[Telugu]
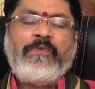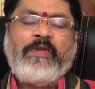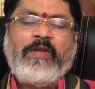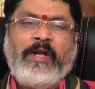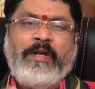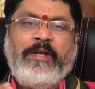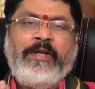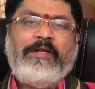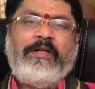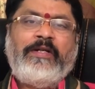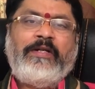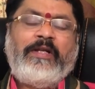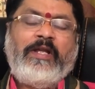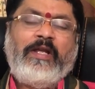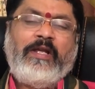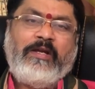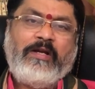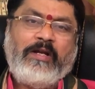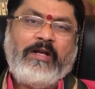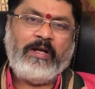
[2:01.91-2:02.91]
కానీ ఏంటంటే
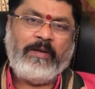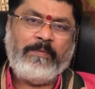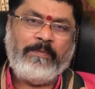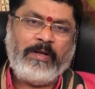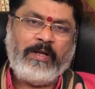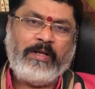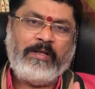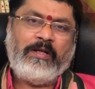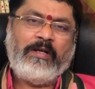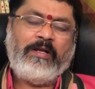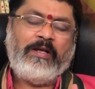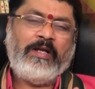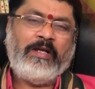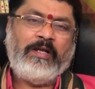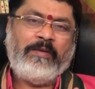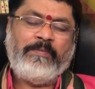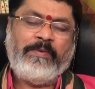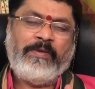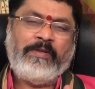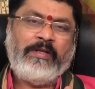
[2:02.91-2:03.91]
ఆ బాధ ఆ
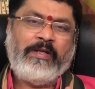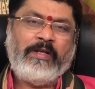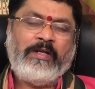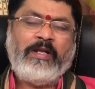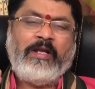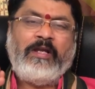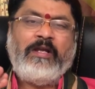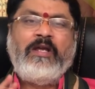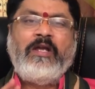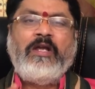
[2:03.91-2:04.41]
ఇబ్బంది అంటే